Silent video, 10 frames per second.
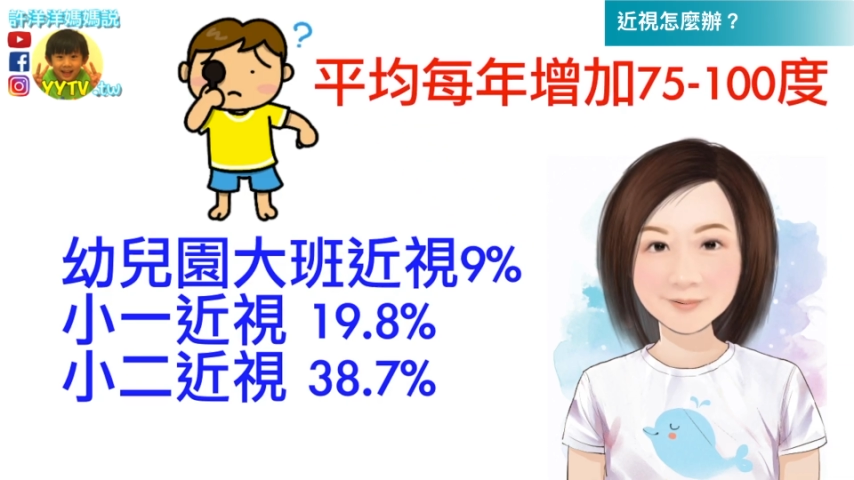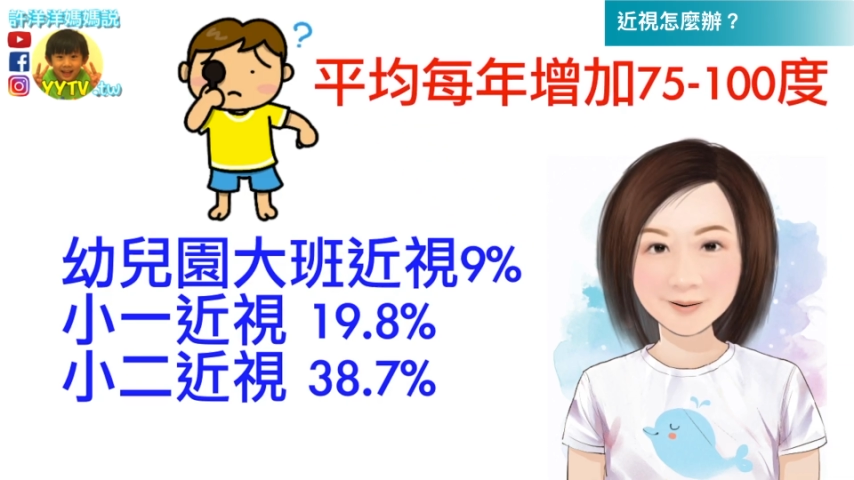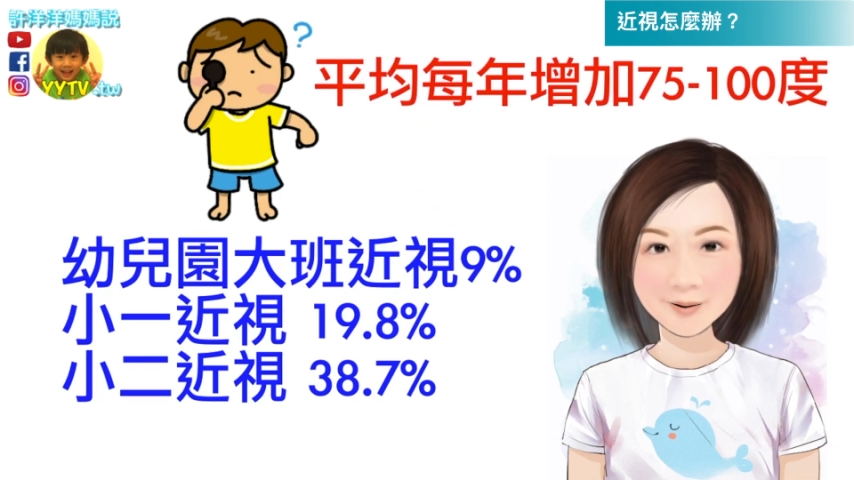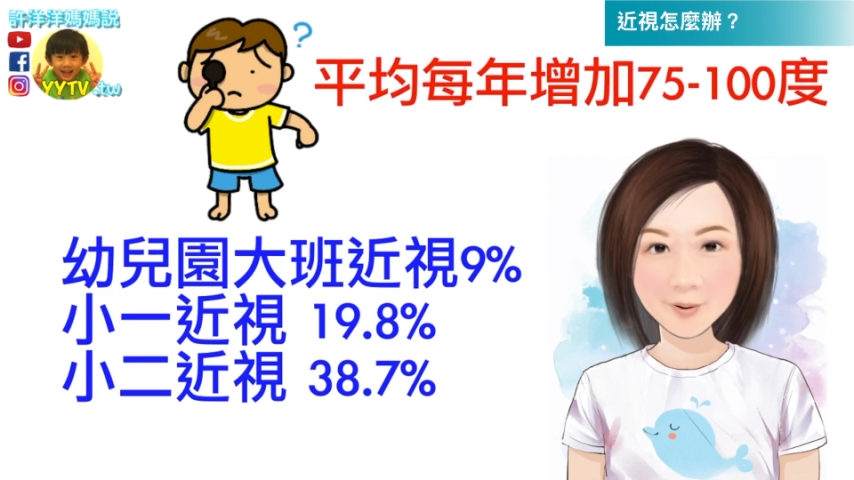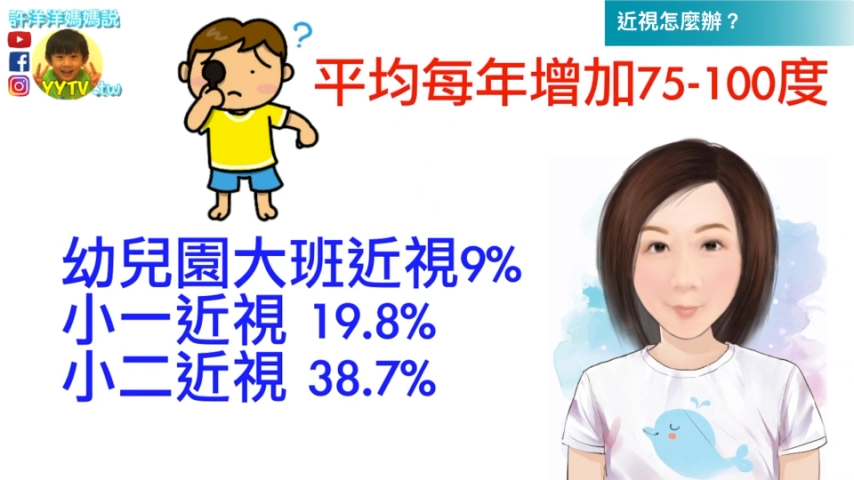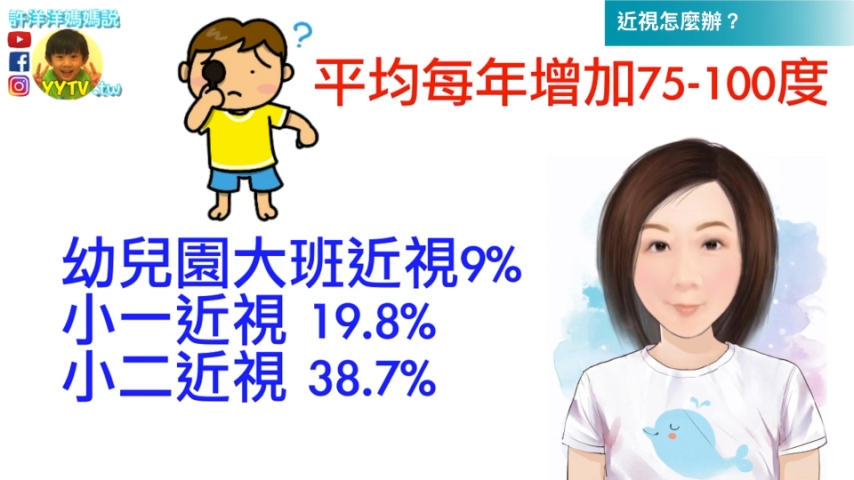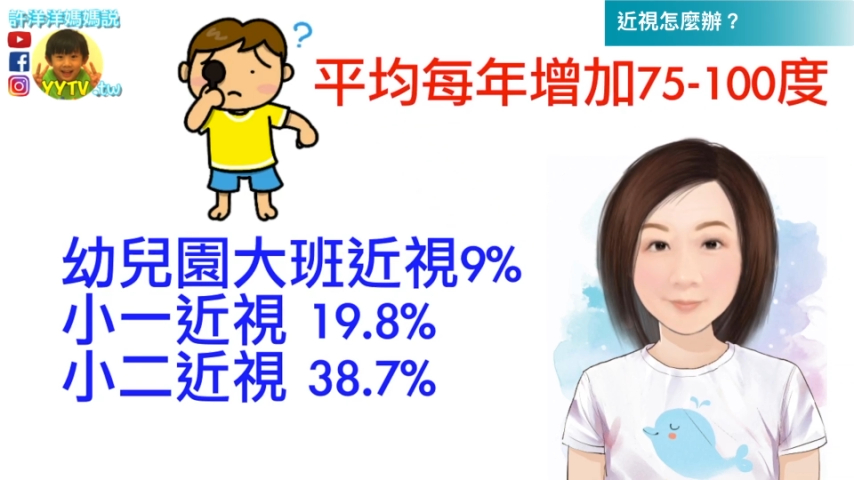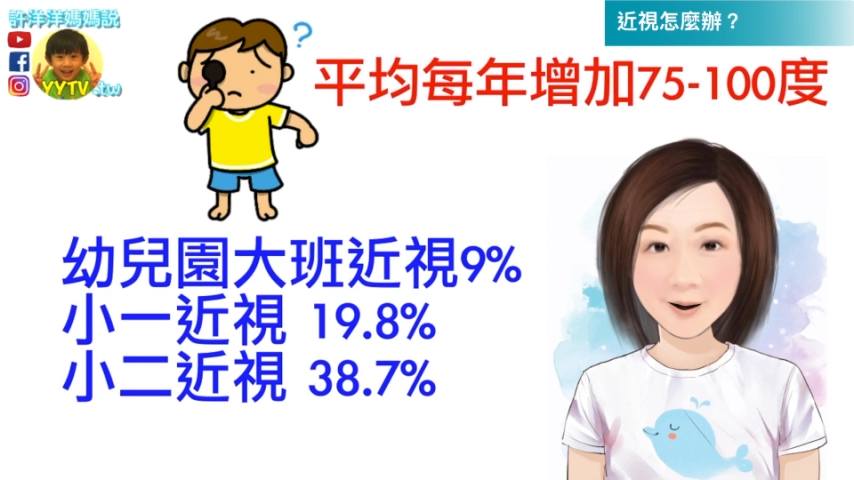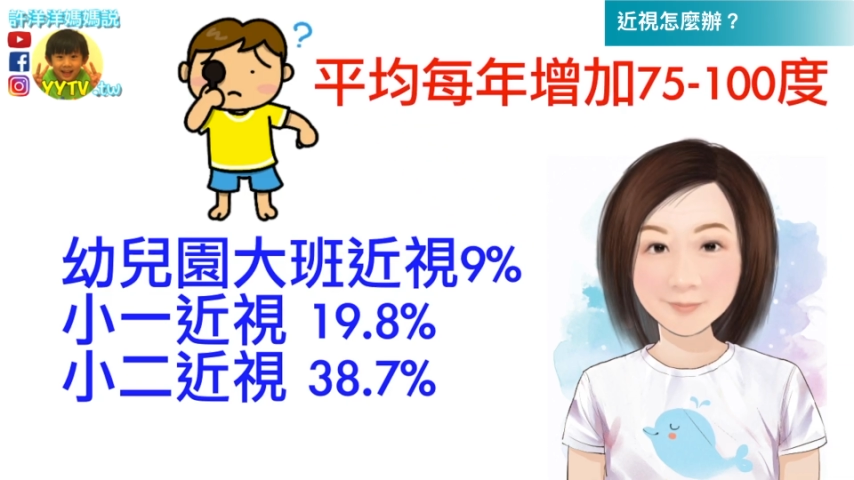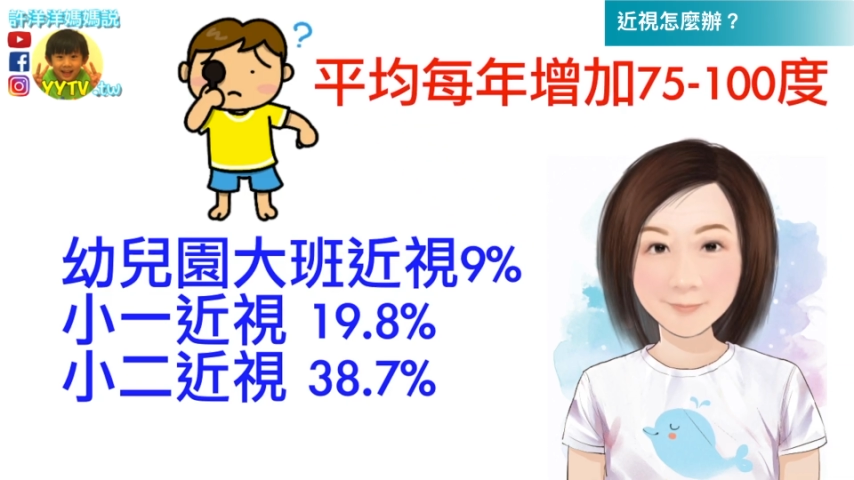七十五
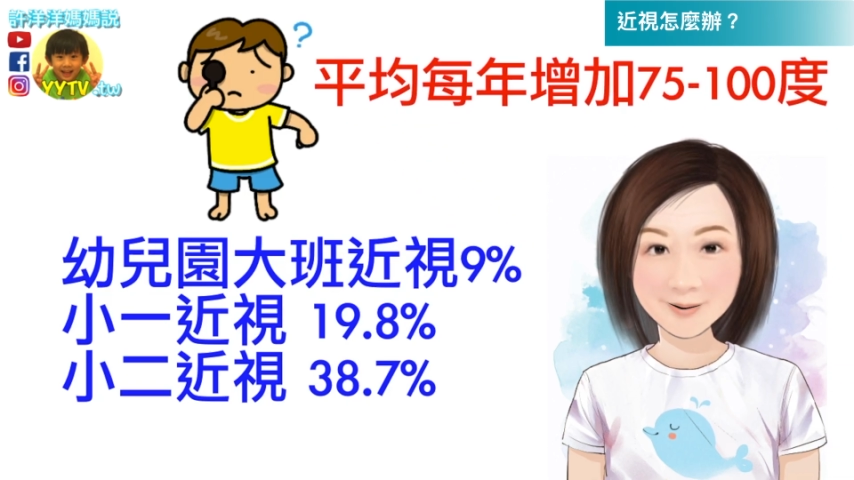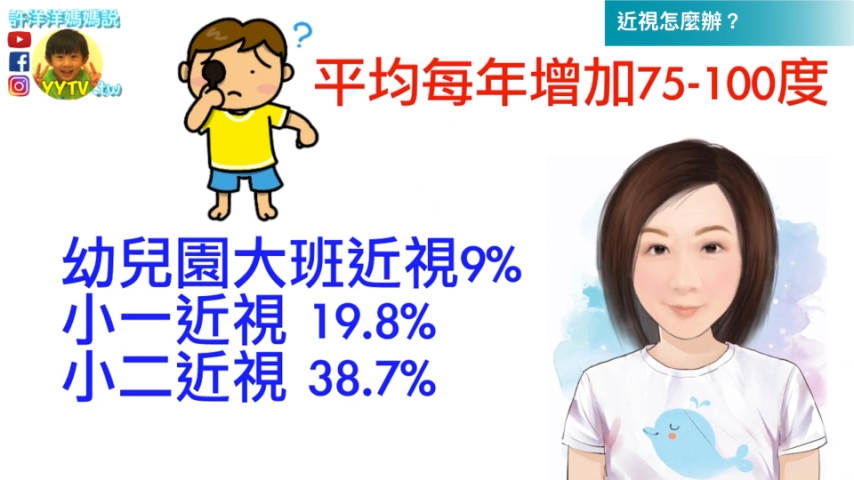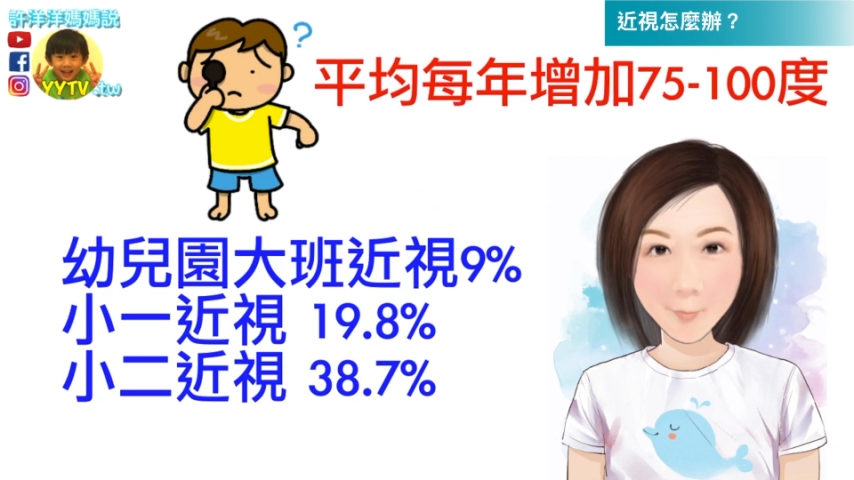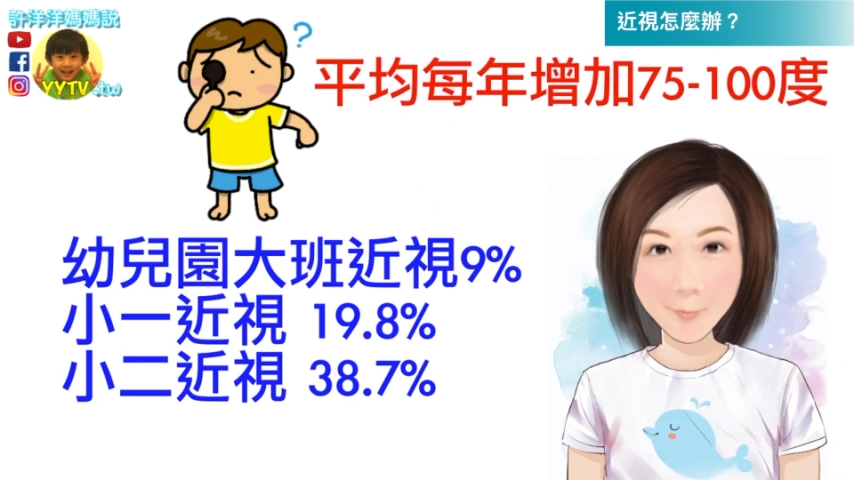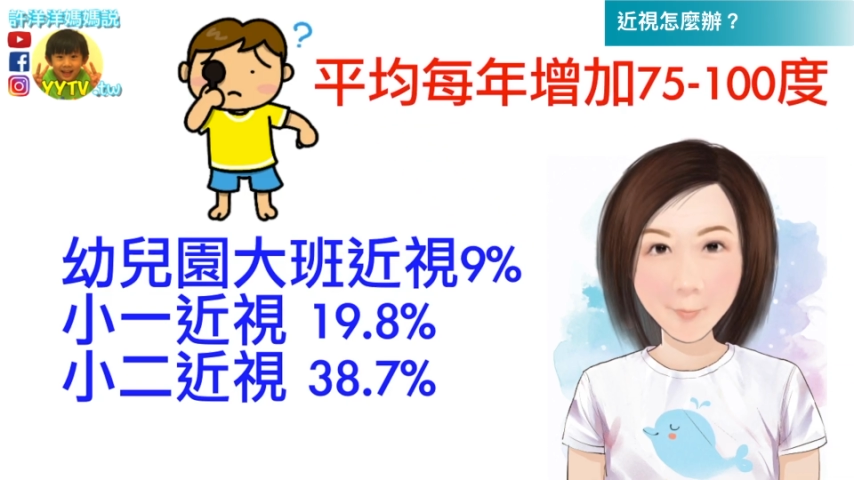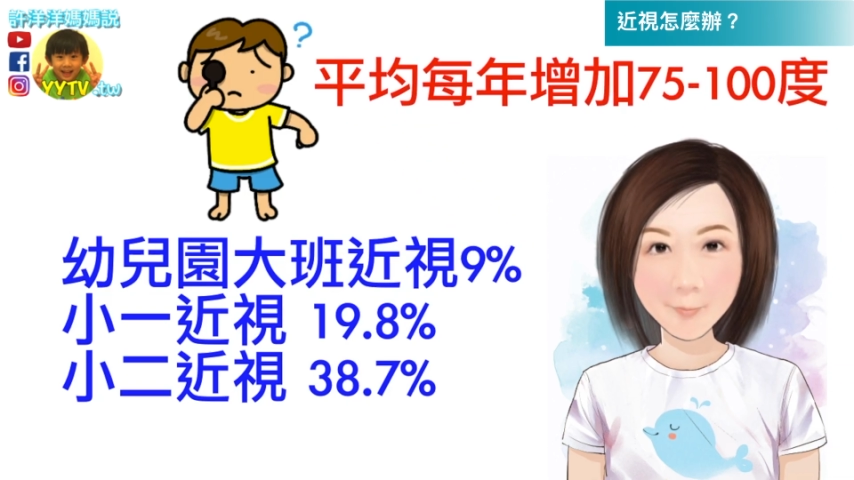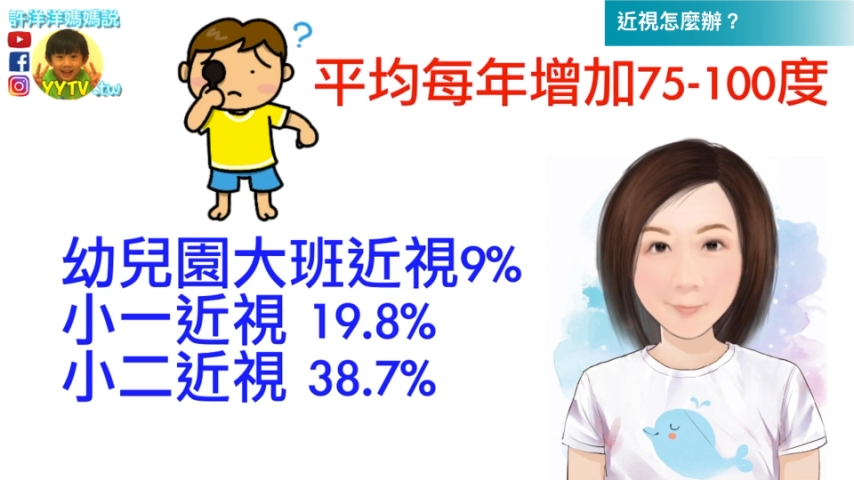到一百度，